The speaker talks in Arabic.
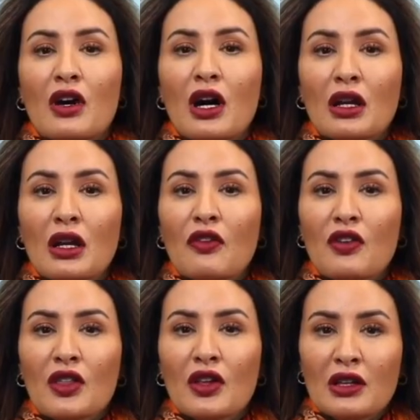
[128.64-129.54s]
فأنا
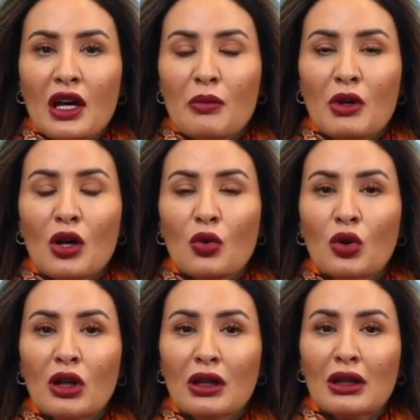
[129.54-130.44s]
افضل دائما
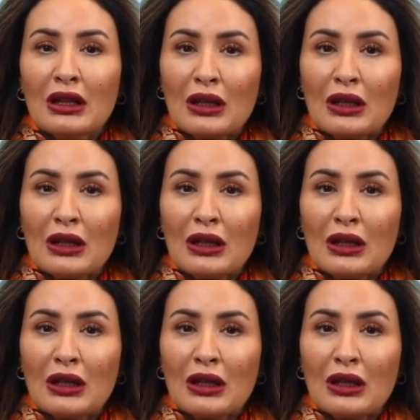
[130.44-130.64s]
اقول حط